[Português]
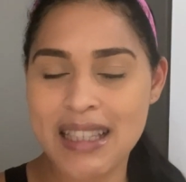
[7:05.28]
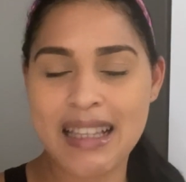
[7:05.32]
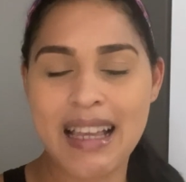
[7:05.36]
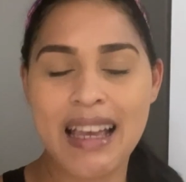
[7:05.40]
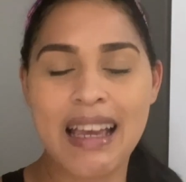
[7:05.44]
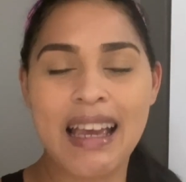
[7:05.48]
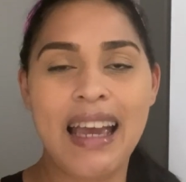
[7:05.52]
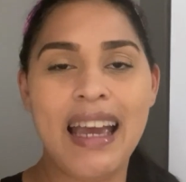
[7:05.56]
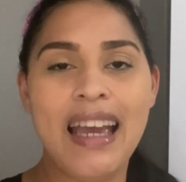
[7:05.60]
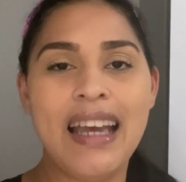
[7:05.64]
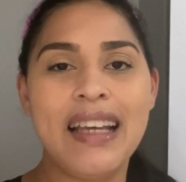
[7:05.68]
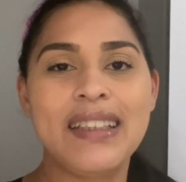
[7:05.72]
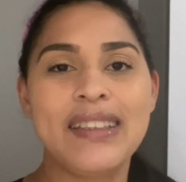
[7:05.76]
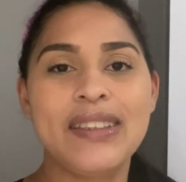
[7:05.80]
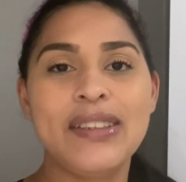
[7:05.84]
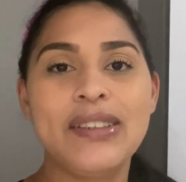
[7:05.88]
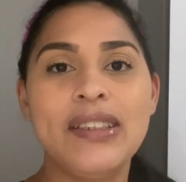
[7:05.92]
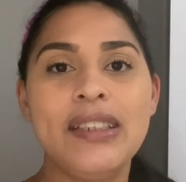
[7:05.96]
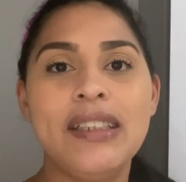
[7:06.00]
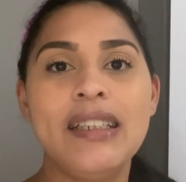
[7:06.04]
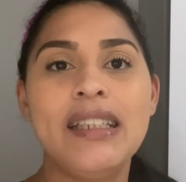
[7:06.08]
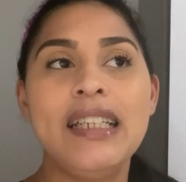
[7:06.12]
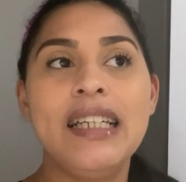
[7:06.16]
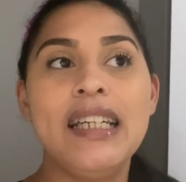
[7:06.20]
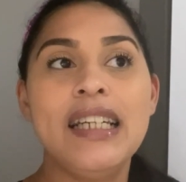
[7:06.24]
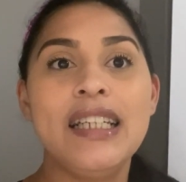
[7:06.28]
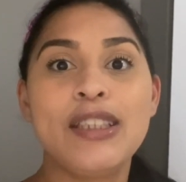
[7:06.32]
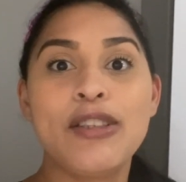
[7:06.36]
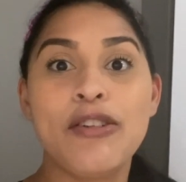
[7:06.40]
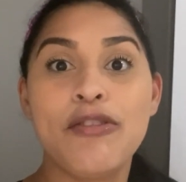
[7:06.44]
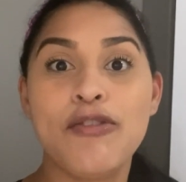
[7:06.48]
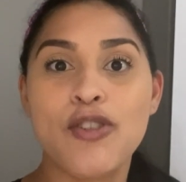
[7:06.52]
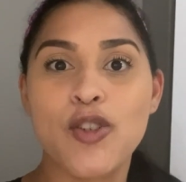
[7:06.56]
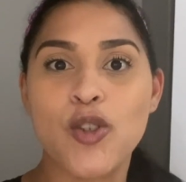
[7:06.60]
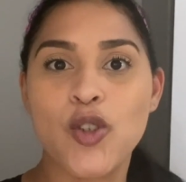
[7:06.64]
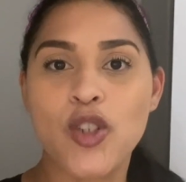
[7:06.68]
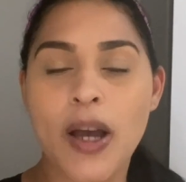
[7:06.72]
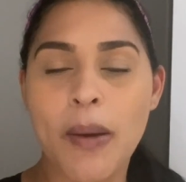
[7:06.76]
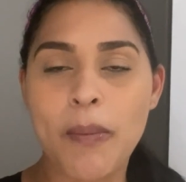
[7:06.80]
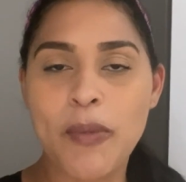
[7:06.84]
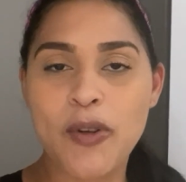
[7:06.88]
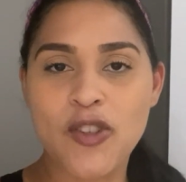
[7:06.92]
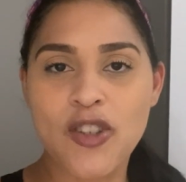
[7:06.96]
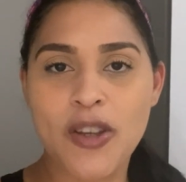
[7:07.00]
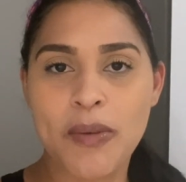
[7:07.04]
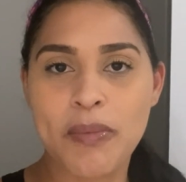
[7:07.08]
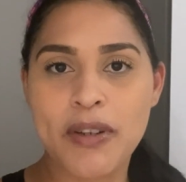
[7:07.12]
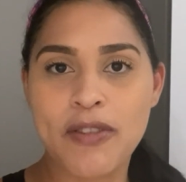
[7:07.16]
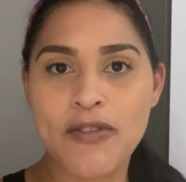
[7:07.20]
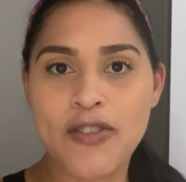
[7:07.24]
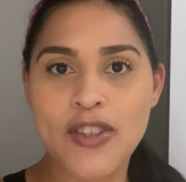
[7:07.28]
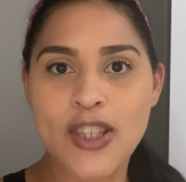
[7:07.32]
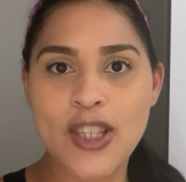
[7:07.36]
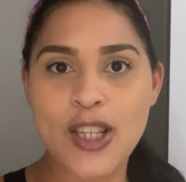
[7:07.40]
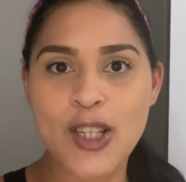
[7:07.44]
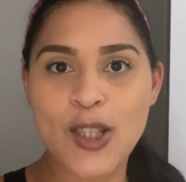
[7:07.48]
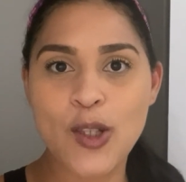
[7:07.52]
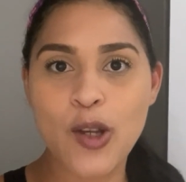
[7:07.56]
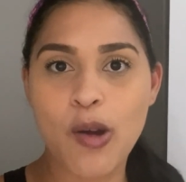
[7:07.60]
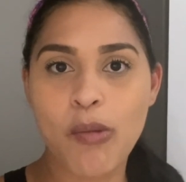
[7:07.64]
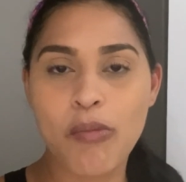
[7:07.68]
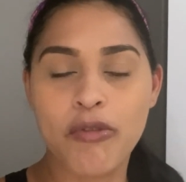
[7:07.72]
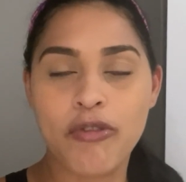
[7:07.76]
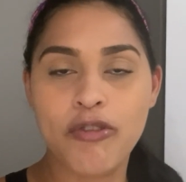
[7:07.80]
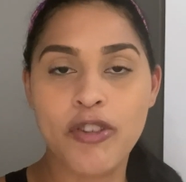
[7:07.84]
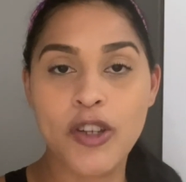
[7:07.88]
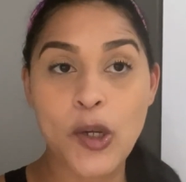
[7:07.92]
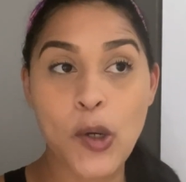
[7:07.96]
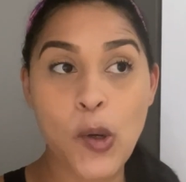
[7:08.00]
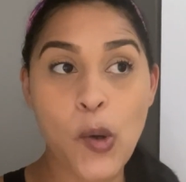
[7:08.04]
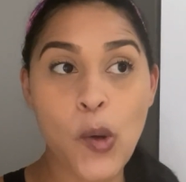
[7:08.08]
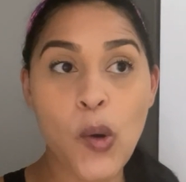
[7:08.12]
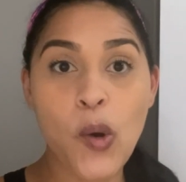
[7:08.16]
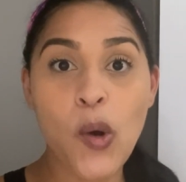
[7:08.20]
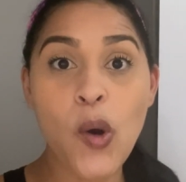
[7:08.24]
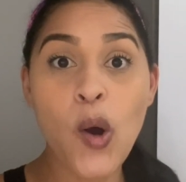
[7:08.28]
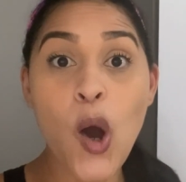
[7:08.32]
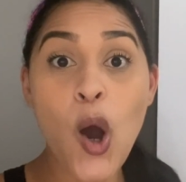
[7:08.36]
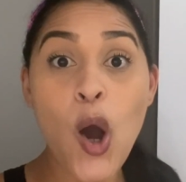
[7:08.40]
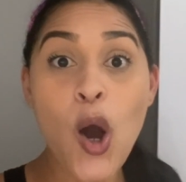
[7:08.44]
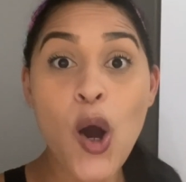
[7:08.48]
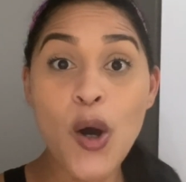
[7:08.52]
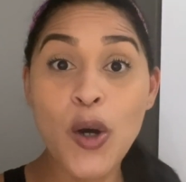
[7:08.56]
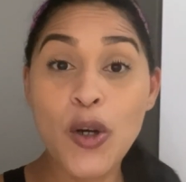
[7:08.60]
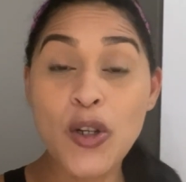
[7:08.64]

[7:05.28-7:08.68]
certo. Então vou já mostrar pra vocês como ficou.